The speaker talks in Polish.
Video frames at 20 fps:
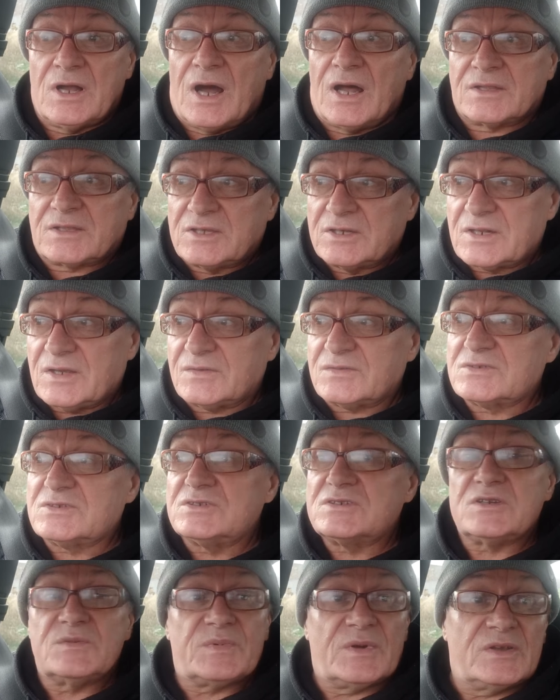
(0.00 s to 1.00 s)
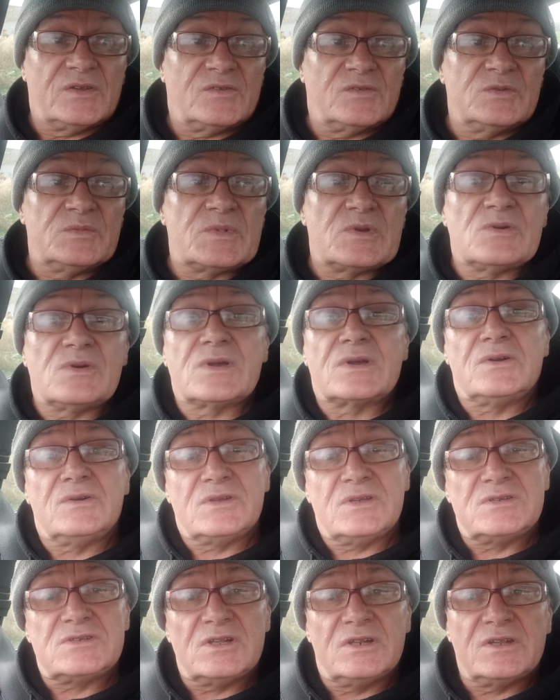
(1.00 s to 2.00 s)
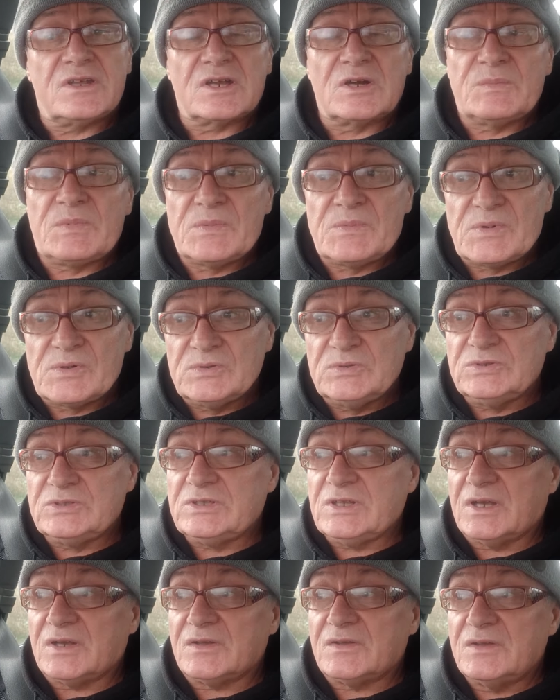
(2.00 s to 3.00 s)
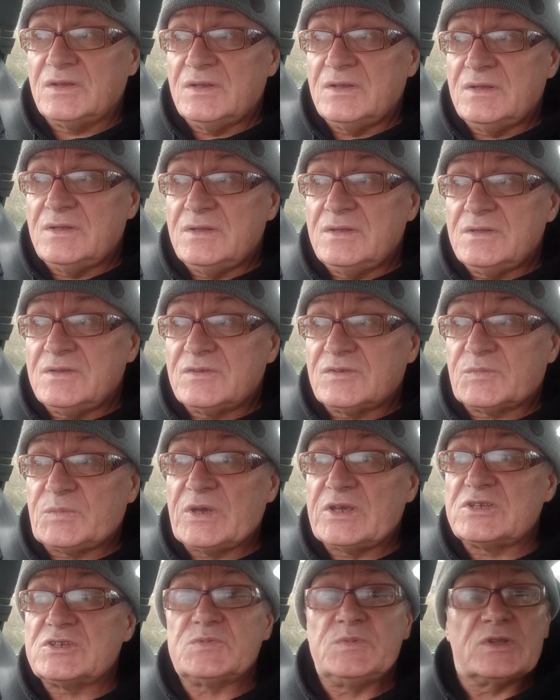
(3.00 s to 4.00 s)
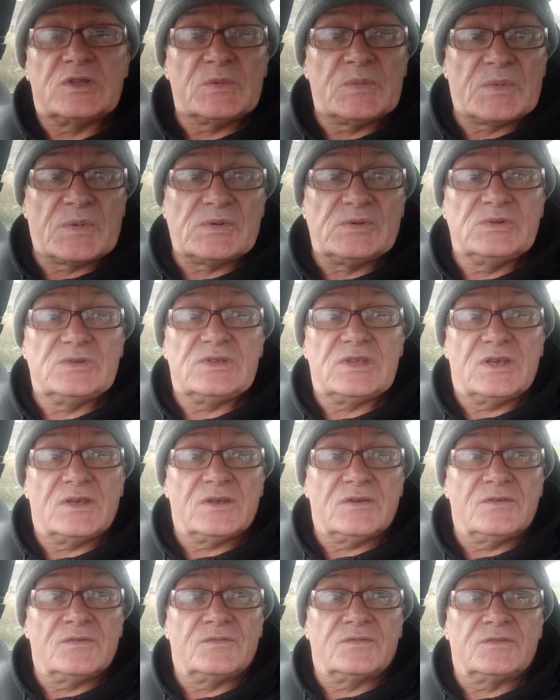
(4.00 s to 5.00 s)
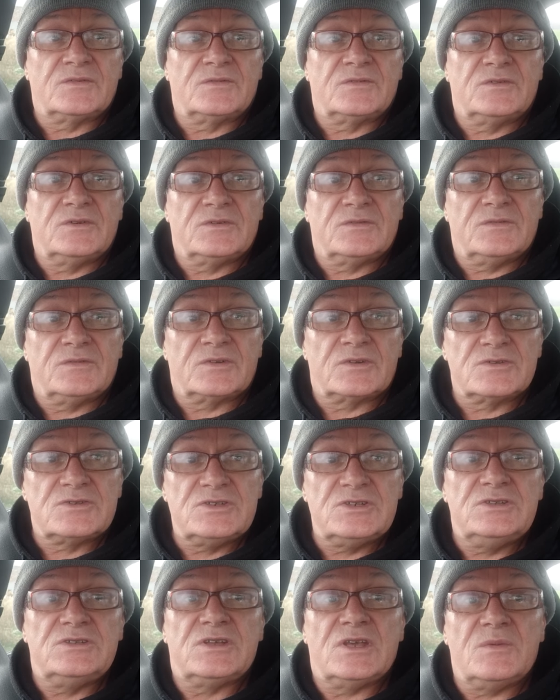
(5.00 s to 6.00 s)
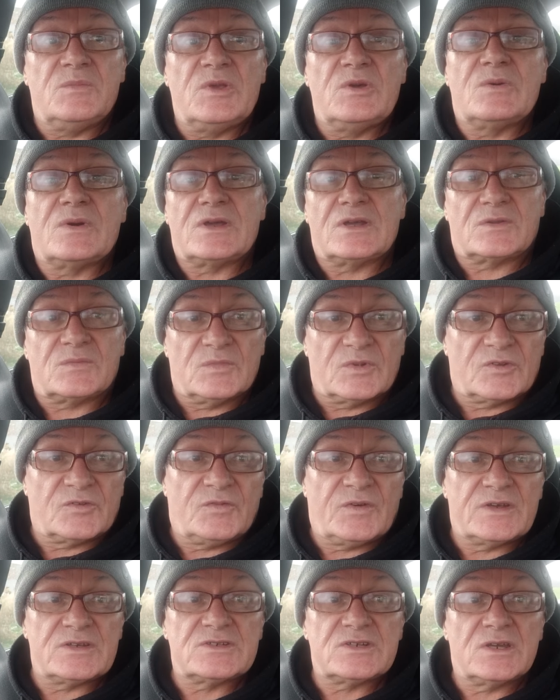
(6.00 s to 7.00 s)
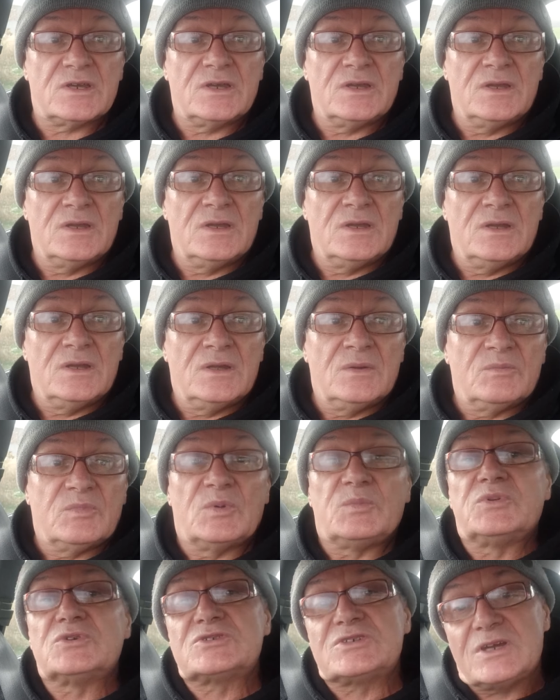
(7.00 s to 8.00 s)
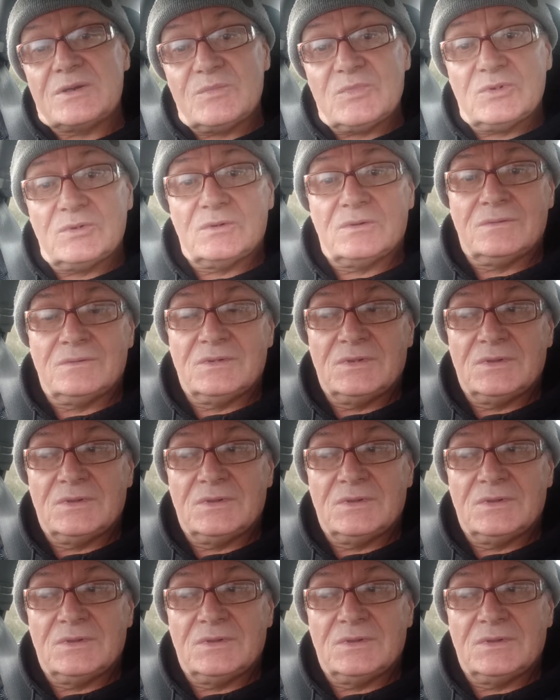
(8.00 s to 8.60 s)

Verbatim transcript: A teraz życzę Państwu miłego niedzielnego popołudnia. Spędźmy to popołudnie w, w rodzinnej, miłej atmosferze, po Bożemu.